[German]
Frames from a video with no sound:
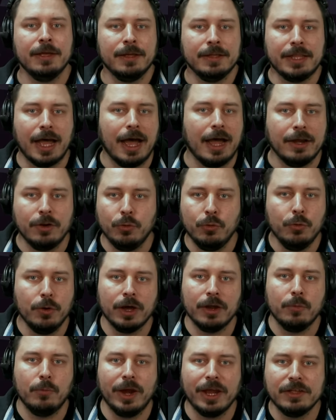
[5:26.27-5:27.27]
da einen
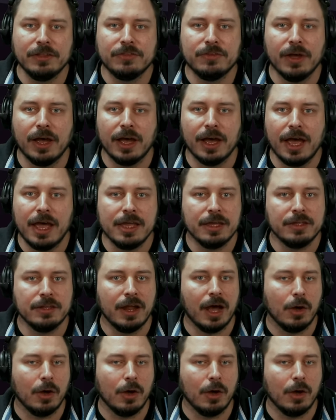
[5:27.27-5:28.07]
höheren Rank zu erreichen,